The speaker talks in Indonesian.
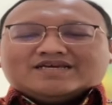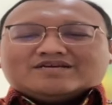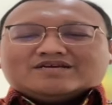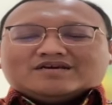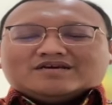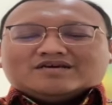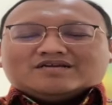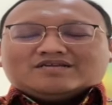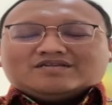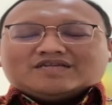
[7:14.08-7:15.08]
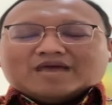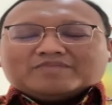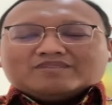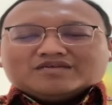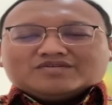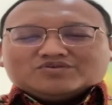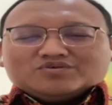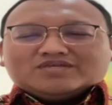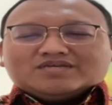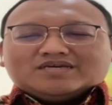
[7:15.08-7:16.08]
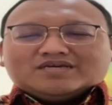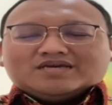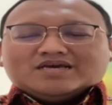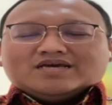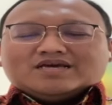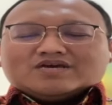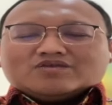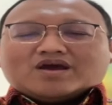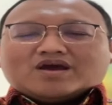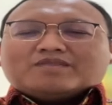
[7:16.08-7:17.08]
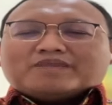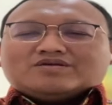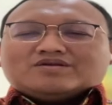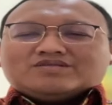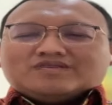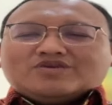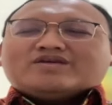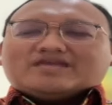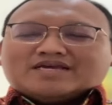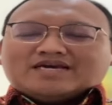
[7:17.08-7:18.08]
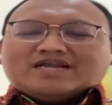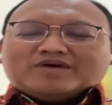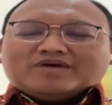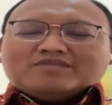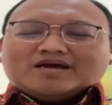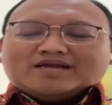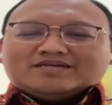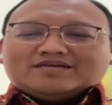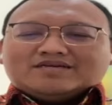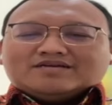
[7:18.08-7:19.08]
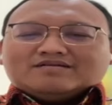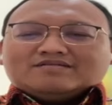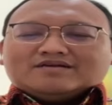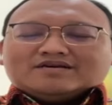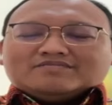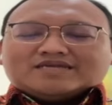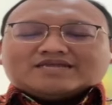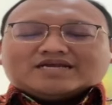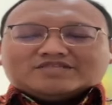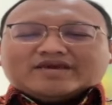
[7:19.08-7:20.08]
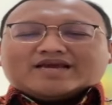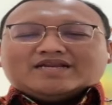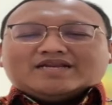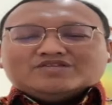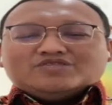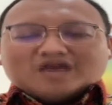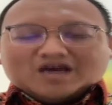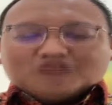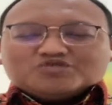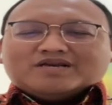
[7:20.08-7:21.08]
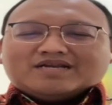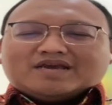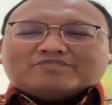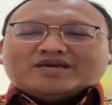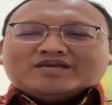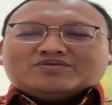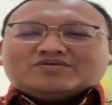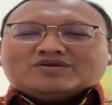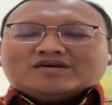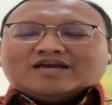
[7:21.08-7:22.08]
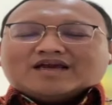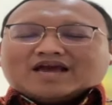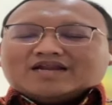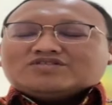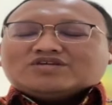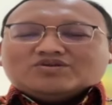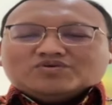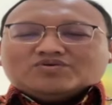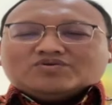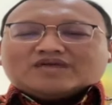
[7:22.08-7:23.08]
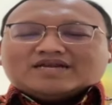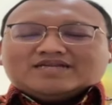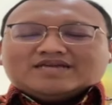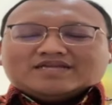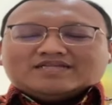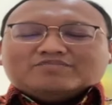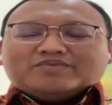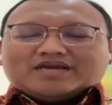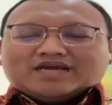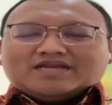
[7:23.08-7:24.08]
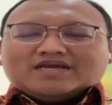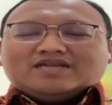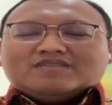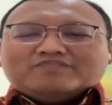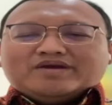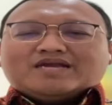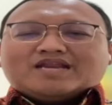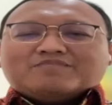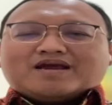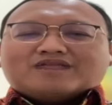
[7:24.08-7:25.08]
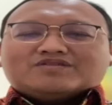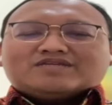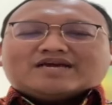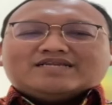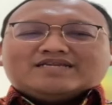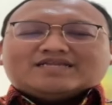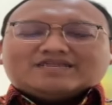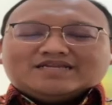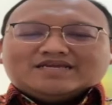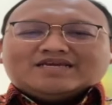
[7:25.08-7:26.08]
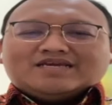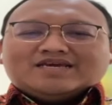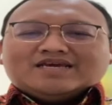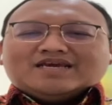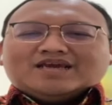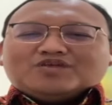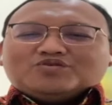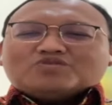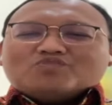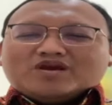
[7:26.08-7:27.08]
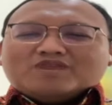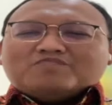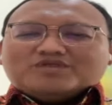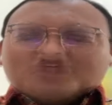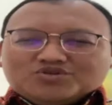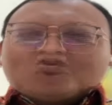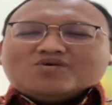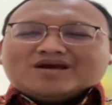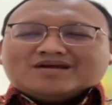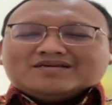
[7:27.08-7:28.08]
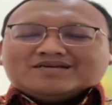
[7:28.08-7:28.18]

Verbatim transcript: eh, 18 kursi. Kekurangan 4 kursi, yuk kita cari bareng-bareng. Eh, Mas Anies sebagai kandidat juga harus menggenapi itu. Karena seluruh kandidat di pilkada, di lebih dari 500 kandidat ini, itu semuanya berjuang